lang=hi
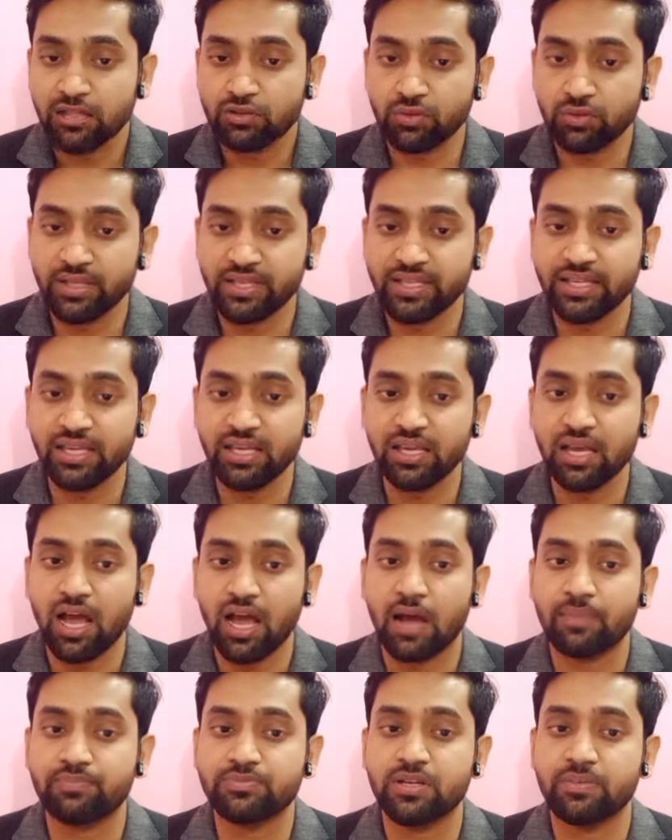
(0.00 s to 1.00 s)
तो देखिए
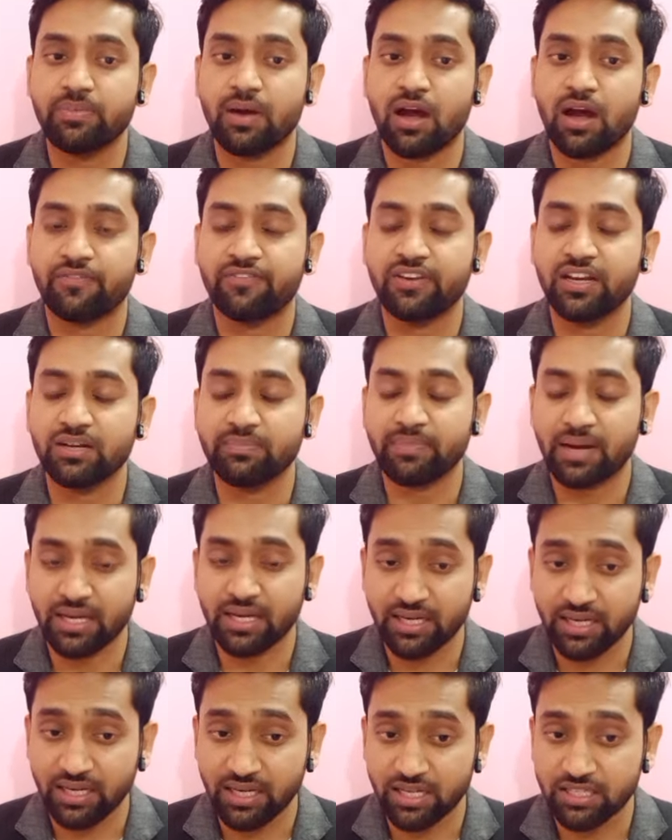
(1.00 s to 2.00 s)
आप जब अफिलेट
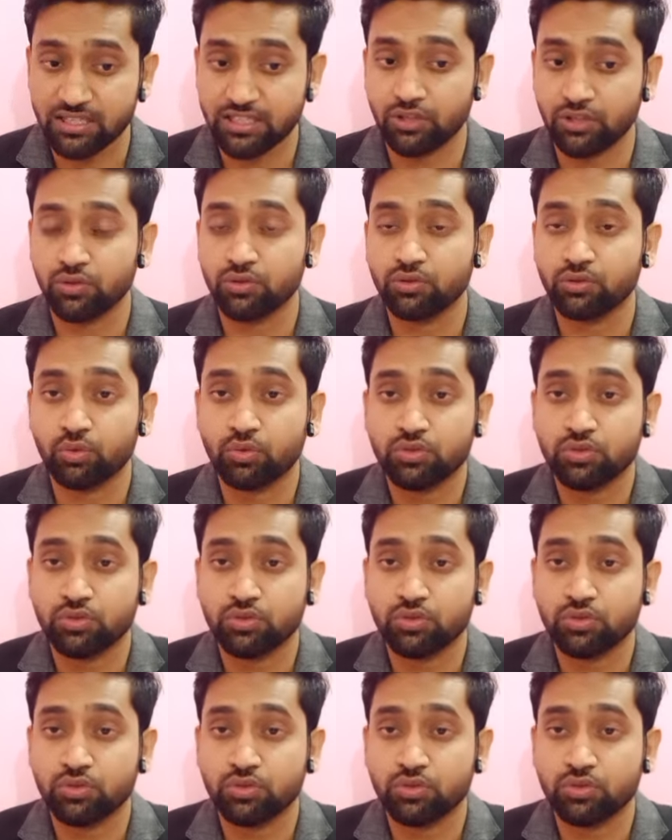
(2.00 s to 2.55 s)
मार्केटिंग करते हो तो